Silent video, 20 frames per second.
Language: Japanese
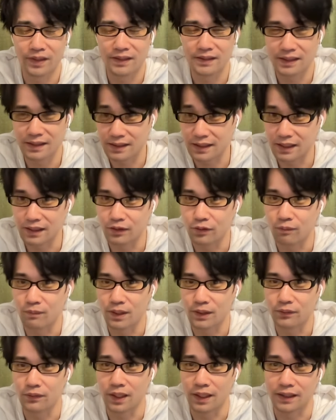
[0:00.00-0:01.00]
ぜひぜひ
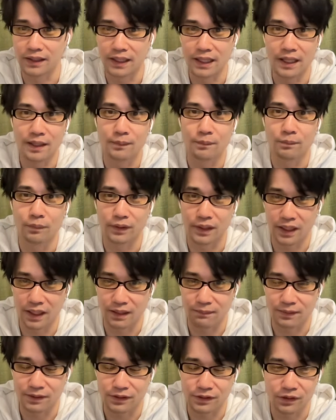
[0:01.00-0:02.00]
コメント欄で盛り上が
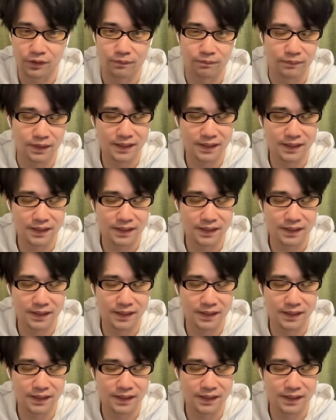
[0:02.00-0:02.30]
りましょう。